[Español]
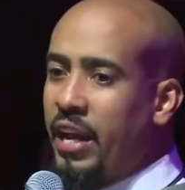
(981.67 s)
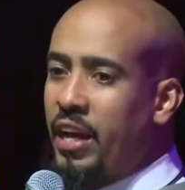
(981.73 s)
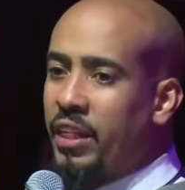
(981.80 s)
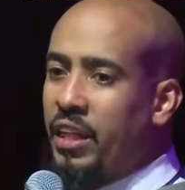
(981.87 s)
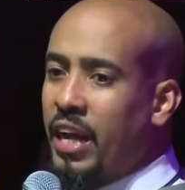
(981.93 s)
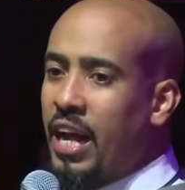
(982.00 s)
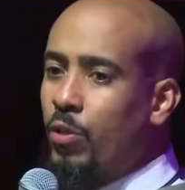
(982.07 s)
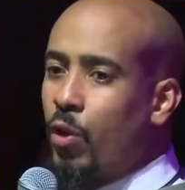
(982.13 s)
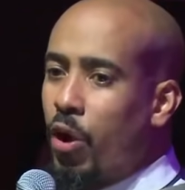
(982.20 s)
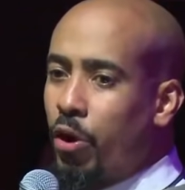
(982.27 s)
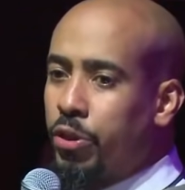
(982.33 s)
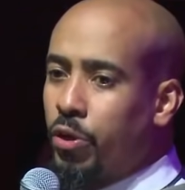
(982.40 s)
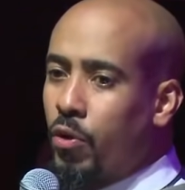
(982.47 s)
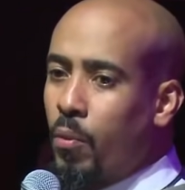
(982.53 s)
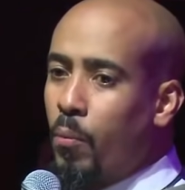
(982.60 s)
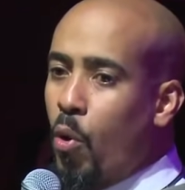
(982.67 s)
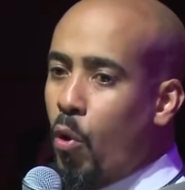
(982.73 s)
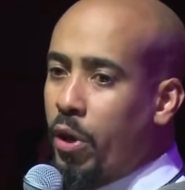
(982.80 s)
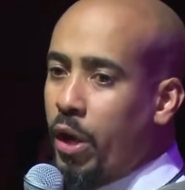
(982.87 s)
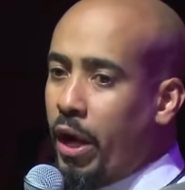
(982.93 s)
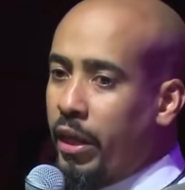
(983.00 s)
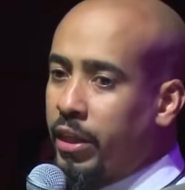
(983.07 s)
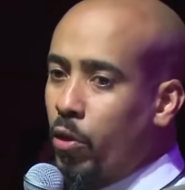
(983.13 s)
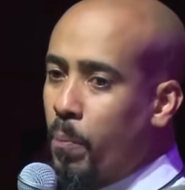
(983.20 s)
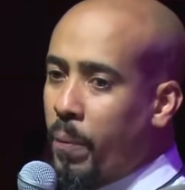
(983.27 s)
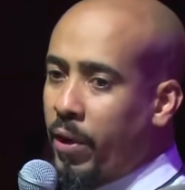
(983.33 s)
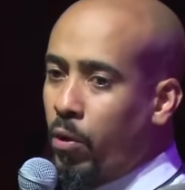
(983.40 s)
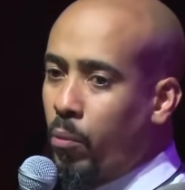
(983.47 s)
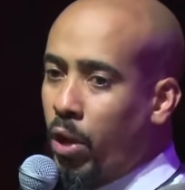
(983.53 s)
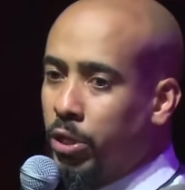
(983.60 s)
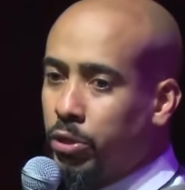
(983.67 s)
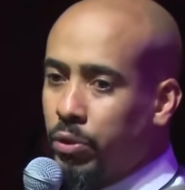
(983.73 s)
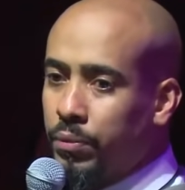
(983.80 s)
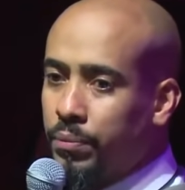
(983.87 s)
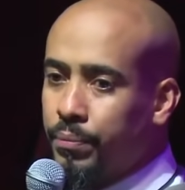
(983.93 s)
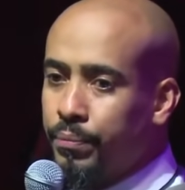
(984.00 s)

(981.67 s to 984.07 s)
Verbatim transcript: criticando a otro, busque que tiene un perro muerto.